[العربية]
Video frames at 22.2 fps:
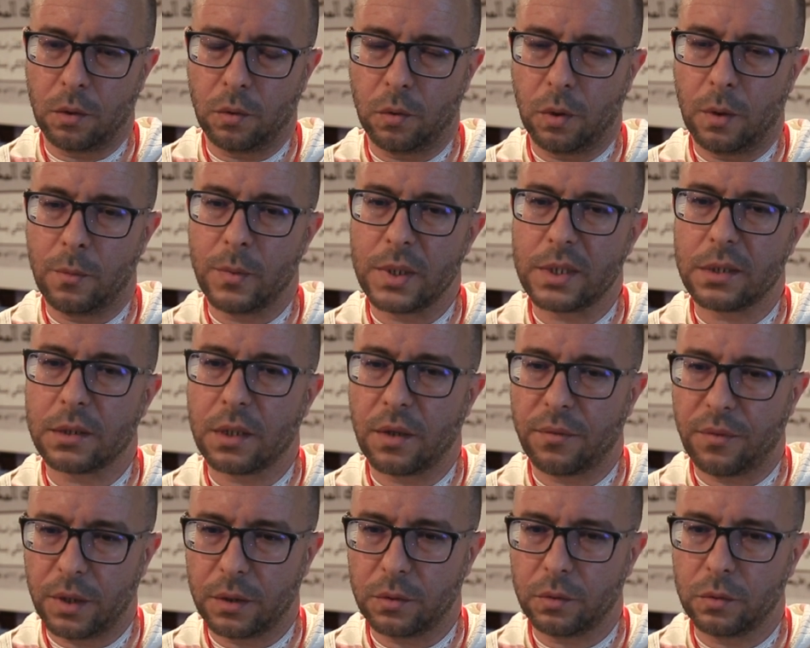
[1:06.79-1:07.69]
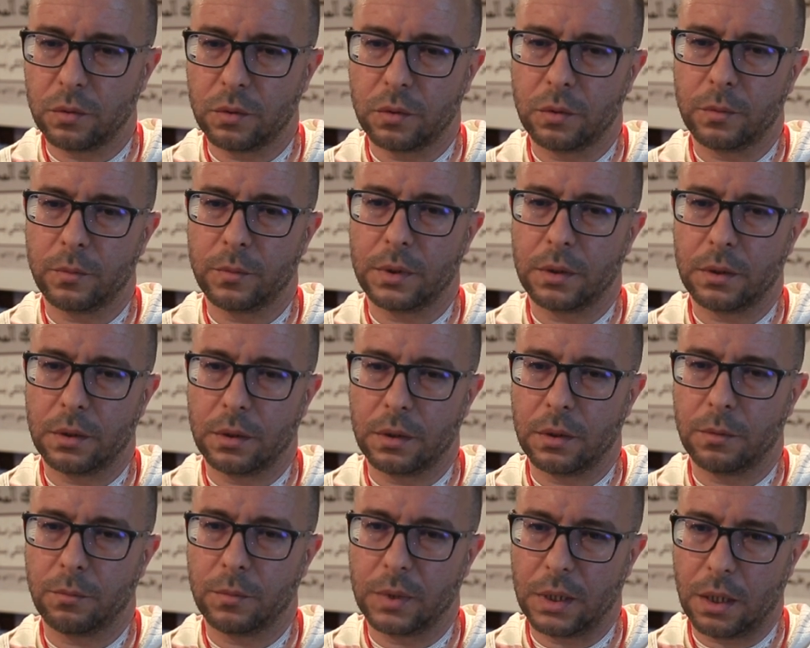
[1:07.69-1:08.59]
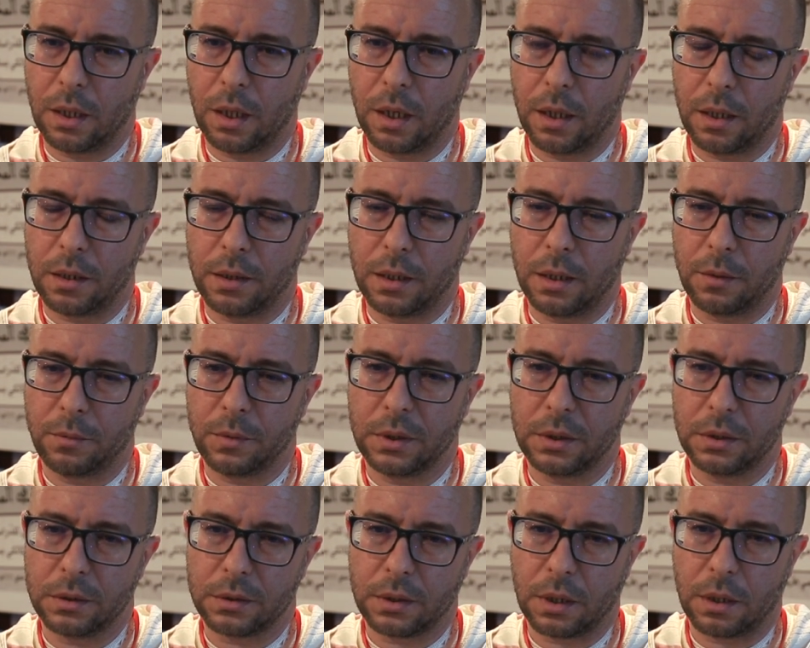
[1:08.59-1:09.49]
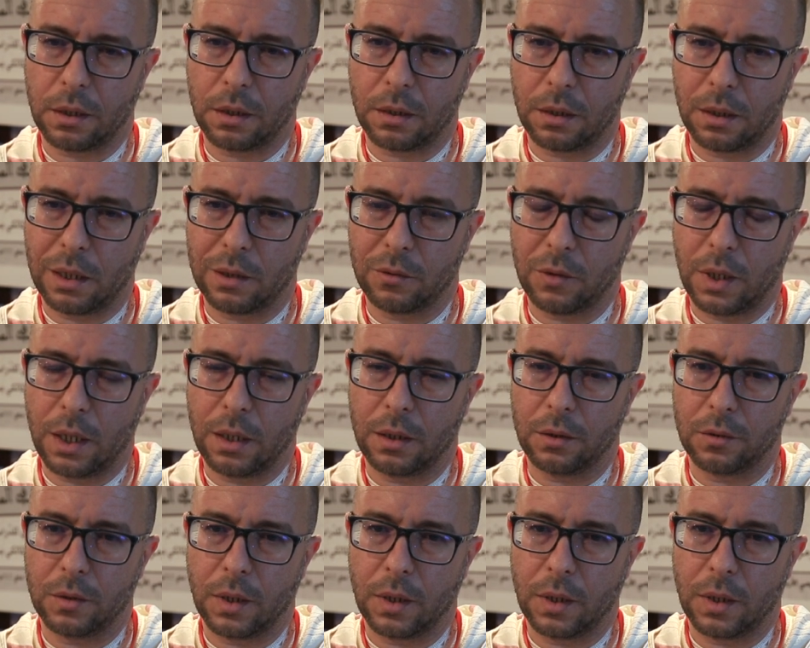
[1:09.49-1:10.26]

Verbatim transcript: وما استفادوه من من النبي صلى الله عليه